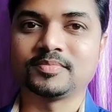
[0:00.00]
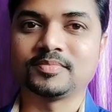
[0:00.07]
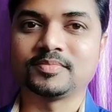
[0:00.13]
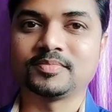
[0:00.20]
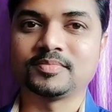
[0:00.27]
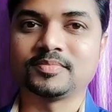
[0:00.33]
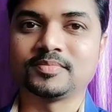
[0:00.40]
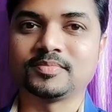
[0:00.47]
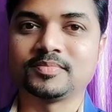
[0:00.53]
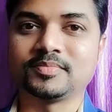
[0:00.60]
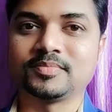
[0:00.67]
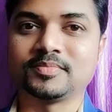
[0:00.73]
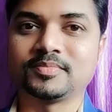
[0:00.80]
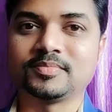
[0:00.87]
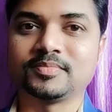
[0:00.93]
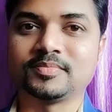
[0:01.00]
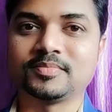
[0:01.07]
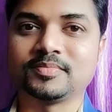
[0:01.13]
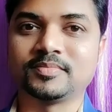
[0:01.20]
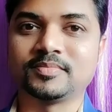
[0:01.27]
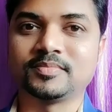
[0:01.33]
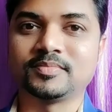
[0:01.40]
तो दोस्तों सबसे पहले
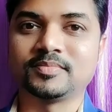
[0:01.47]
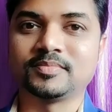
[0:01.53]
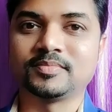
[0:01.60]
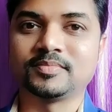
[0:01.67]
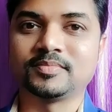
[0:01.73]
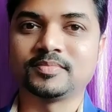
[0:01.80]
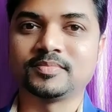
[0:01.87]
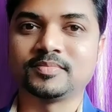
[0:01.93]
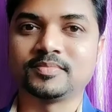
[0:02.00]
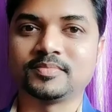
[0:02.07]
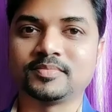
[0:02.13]
आपको काइन मास्टर